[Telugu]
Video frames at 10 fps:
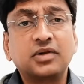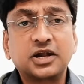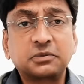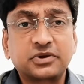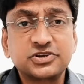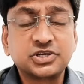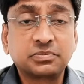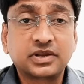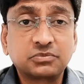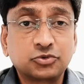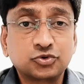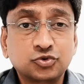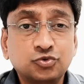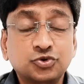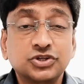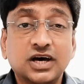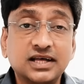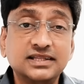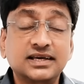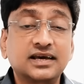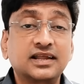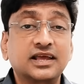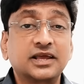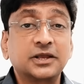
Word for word: బ్లడ్ ప్రెషర్ పెరిగిపోతూ ఉంటుంది అందుకనే